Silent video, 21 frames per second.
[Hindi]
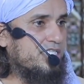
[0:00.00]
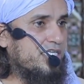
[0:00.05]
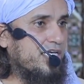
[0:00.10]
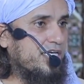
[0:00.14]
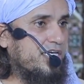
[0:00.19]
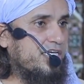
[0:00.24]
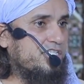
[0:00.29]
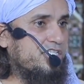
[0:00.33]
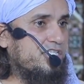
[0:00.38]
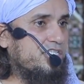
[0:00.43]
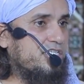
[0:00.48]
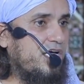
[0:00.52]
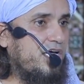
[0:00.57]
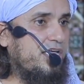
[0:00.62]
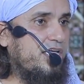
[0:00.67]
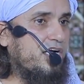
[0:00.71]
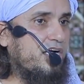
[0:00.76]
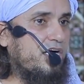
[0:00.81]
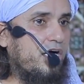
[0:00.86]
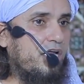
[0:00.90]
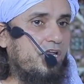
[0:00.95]
ऐसे केसेस
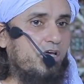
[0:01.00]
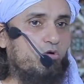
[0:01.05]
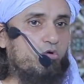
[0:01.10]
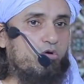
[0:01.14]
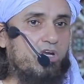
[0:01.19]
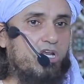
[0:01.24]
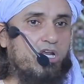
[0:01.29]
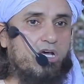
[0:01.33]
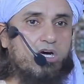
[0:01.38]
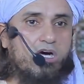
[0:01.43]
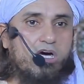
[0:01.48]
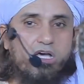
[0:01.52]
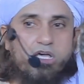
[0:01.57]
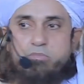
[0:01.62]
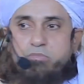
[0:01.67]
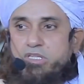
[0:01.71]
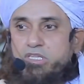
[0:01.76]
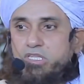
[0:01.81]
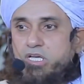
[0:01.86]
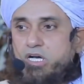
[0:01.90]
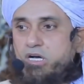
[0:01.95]
आए हैं काले कोले लगा
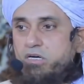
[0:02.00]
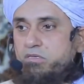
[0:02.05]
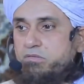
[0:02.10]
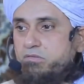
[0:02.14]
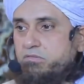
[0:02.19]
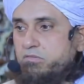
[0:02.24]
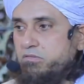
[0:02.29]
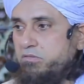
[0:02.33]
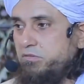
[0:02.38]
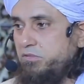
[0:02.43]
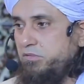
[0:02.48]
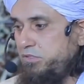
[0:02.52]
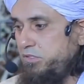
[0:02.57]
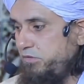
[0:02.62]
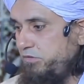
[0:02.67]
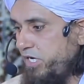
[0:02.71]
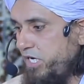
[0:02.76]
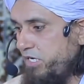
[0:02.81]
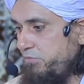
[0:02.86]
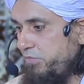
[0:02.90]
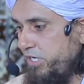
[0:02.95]
के बंदा
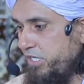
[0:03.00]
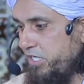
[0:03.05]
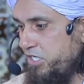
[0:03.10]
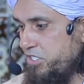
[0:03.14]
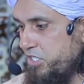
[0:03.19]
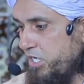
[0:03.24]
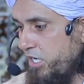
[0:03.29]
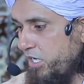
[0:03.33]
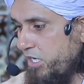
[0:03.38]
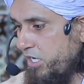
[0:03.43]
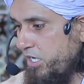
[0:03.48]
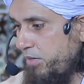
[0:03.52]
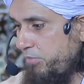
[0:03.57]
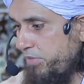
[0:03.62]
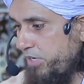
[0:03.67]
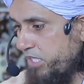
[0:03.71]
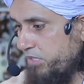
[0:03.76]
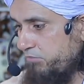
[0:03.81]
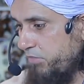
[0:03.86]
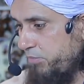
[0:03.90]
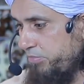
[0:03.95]
जवान बन के चला गया
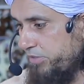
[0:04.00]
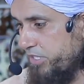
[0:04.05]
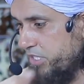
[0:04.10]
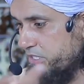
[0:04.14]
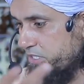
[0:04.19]
बाद में